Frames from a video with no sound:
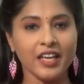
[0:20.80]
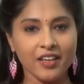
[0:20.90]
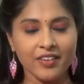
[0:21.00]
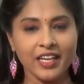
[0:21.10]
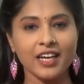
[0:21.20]
ఈ
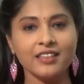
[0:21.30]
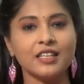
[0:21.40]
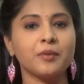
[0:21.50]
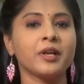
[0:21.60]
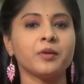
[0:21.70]
వీక్
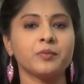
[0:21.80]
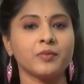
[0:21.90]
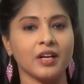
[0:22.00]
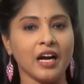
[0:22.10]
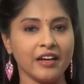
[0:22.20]
అంతా మనం
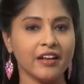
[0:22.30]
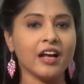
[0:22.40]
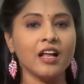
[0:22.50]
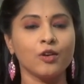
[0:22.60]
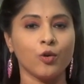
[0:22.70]

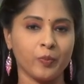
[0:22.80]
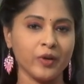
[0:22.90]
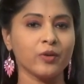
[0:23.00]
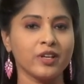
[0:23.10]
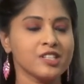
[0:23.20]
కండరాల నొప్పి
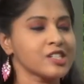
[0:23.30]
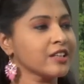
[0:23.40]
గురించి